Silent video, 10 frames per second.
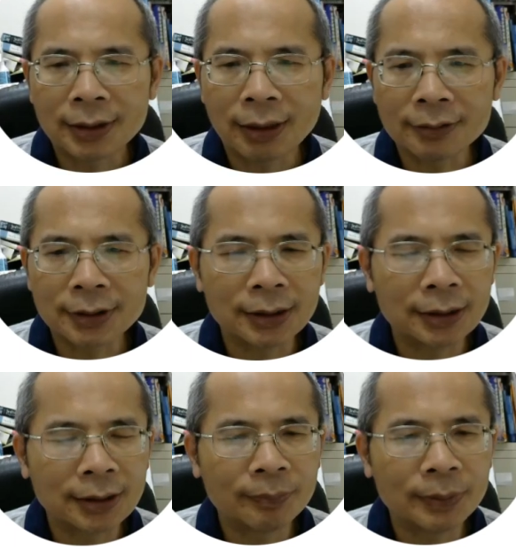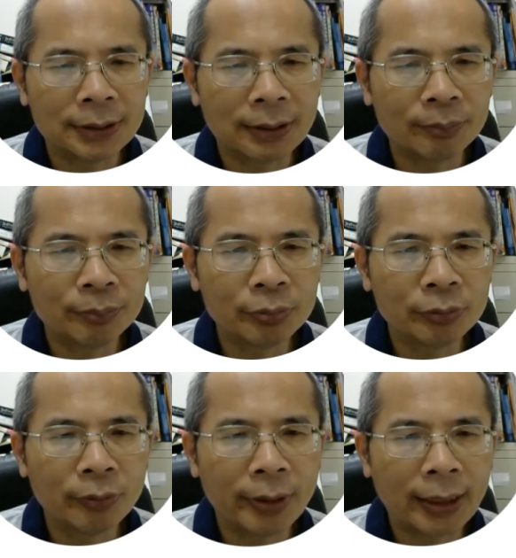调整你的避险
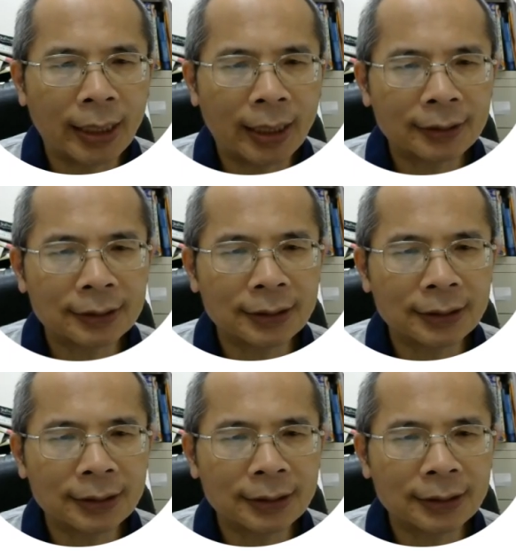部位啊。